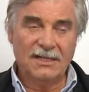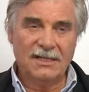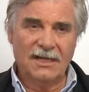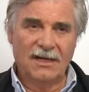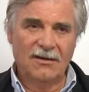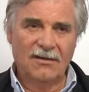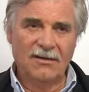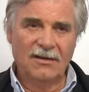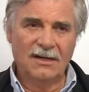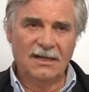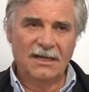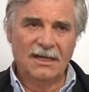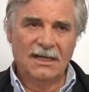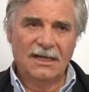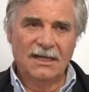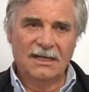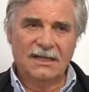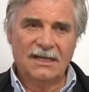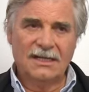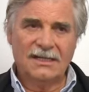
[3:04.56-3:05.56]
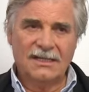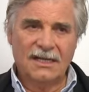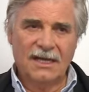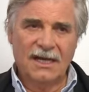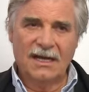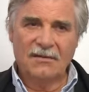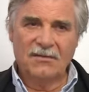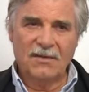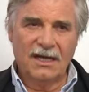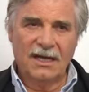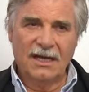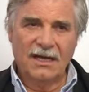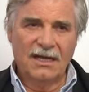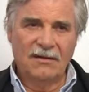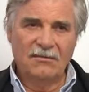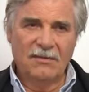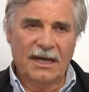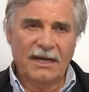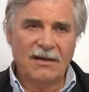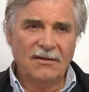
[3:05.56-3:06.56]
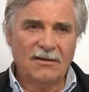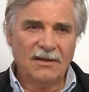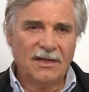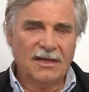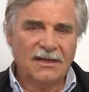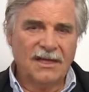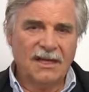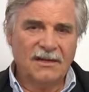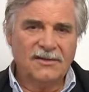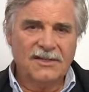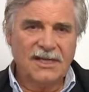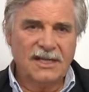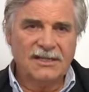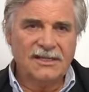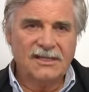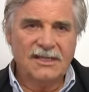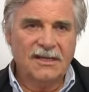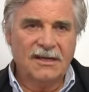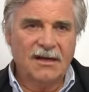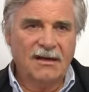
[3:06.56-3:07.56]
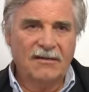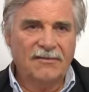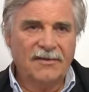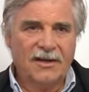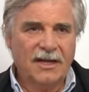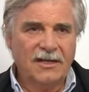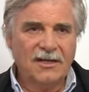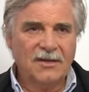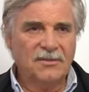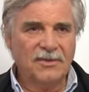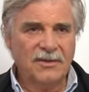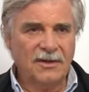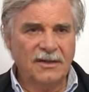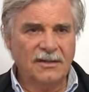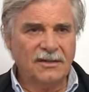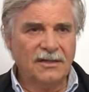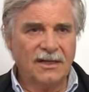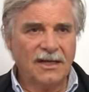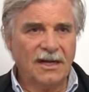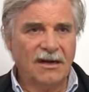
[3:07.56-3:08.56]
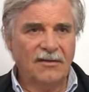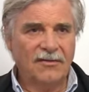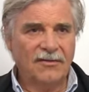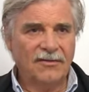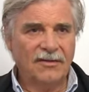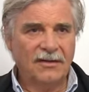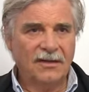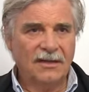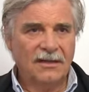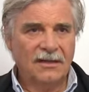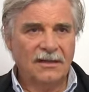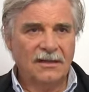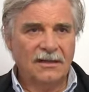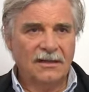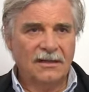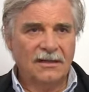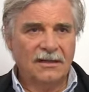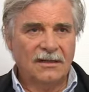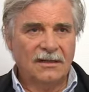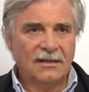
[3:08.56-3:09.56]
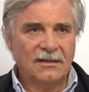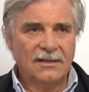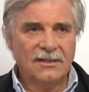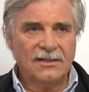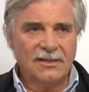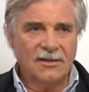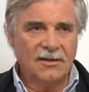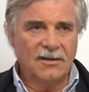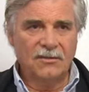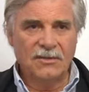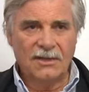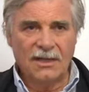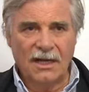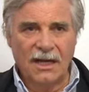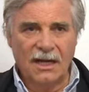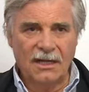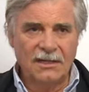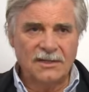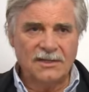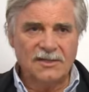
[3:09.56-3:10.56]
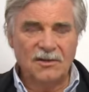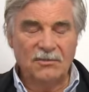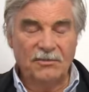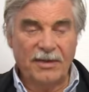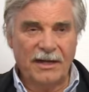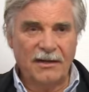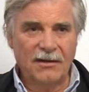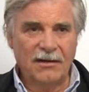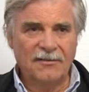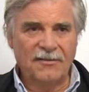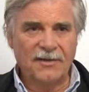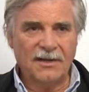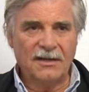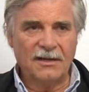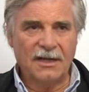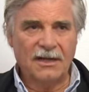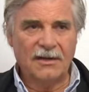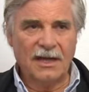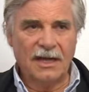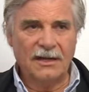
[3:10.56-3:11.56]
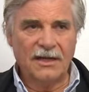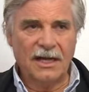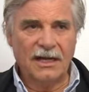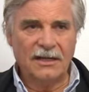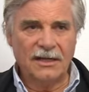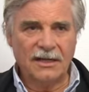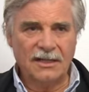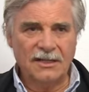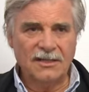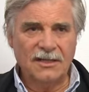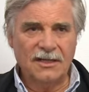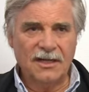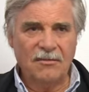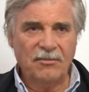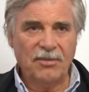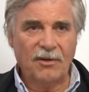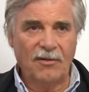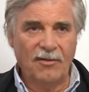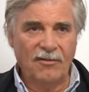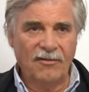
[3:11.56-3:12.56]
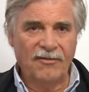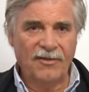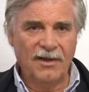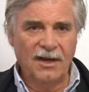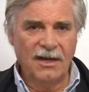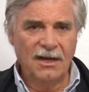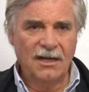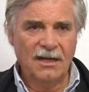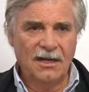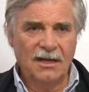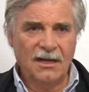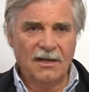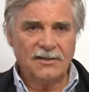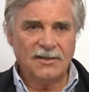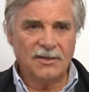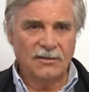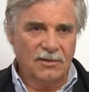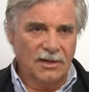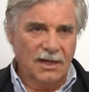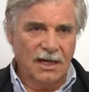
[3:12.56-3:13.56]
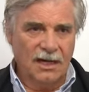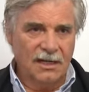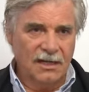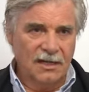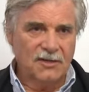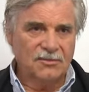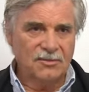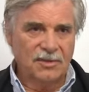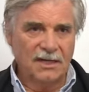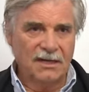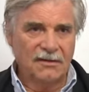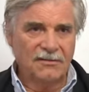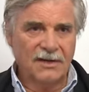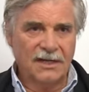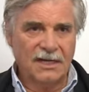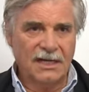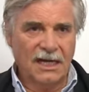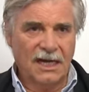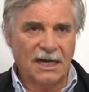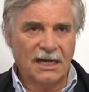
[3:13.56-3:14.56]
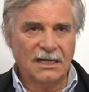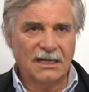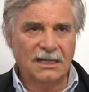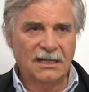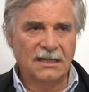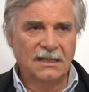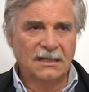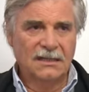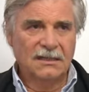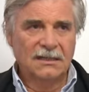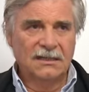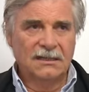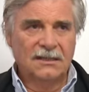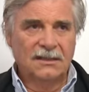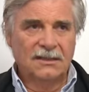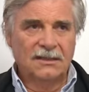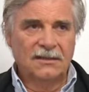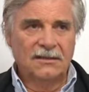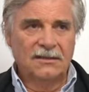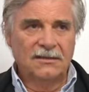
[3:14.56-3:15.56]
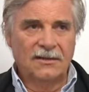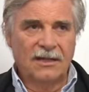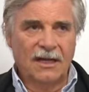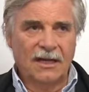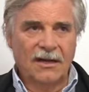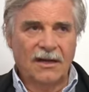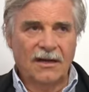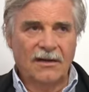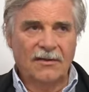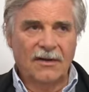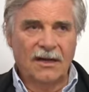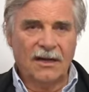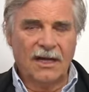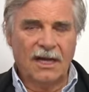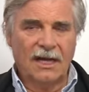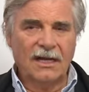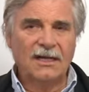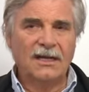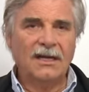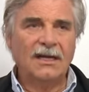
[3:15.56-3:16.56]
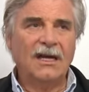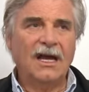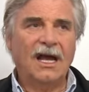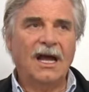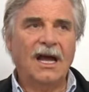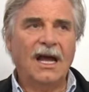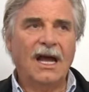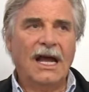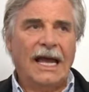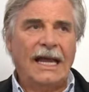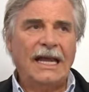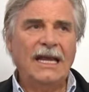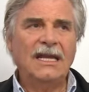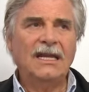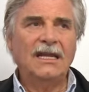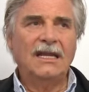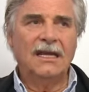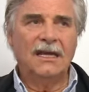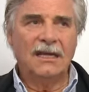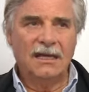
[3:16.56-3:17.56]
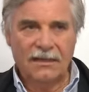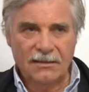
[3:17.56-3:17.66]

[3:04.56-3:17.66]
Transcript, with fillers: auch, dass der einem keine Meinung, der setzt sich auch auf keine Pointe drauf. Das kommt alles so beiläufig. Ein, ein richtiger Profi, so gerade ich spiele ja viel Theater, der kann hier einige